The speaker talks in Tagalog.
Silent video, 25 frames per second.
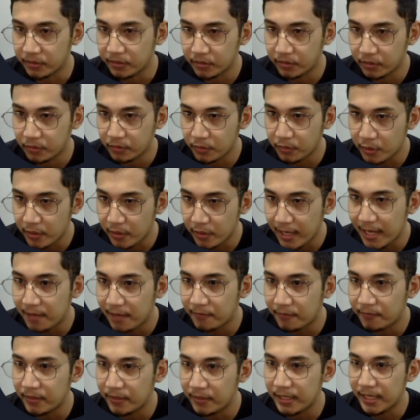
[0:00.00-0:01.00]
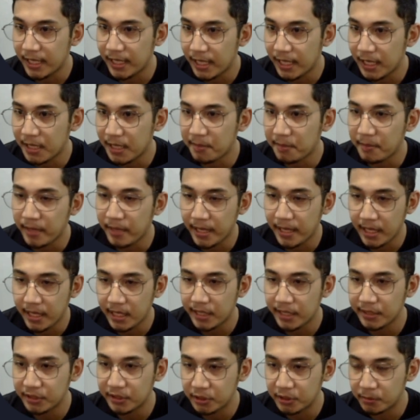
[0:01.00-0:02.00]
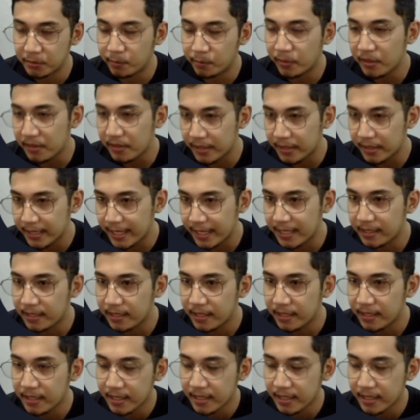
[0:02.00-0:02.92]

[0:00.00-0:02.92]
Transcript: So, you have a name, age, birth date,